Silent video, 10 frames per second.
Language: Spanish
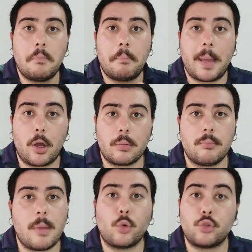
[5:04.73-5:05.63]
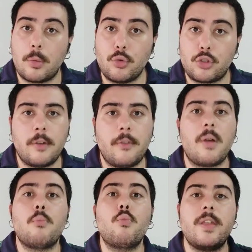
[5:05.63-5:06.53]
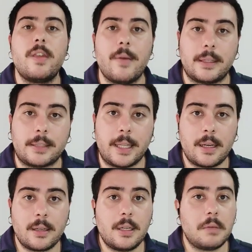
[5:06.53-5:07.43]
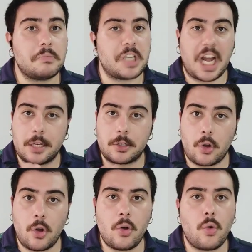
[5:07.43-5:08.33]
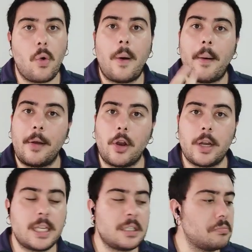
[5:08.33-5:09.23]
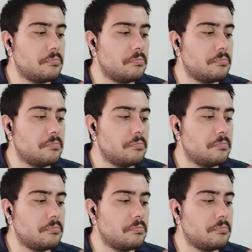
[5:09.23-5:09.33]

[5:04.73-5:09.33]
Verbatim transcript: peor, me gustó mucho, fue muy divertida, se arriesgó, jugaba balones,